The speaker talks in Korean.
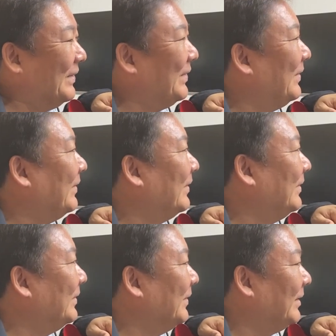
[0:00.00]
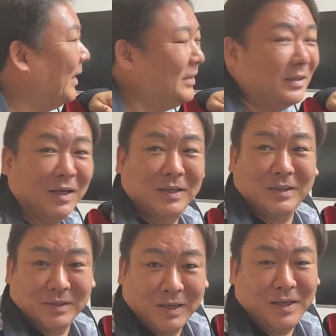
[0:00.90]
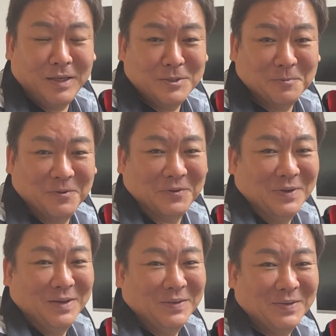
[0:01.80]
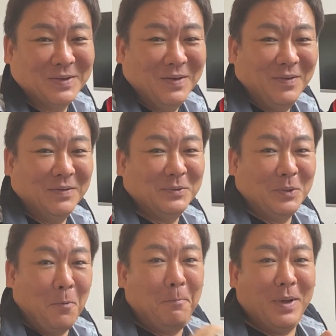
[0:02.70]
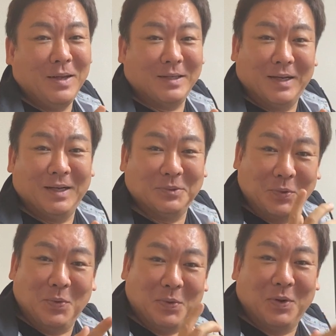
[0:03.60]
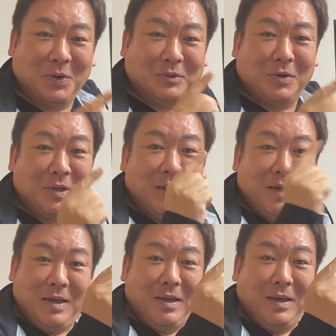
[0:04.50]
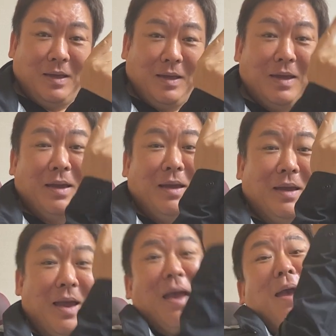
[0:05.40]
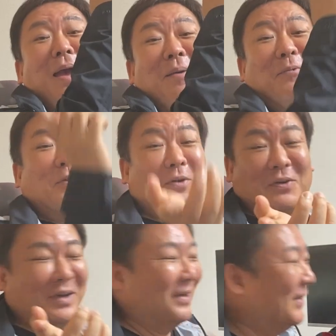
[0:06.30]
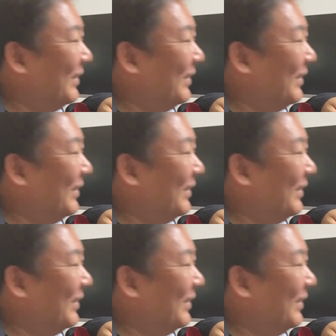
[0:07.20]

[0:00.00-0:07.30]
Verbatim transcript: 어. 날씨 안 하니까 내가 해야지 뭐. 어, 오빠가 좋은 걸 어떡해 뭐 이런 거예요.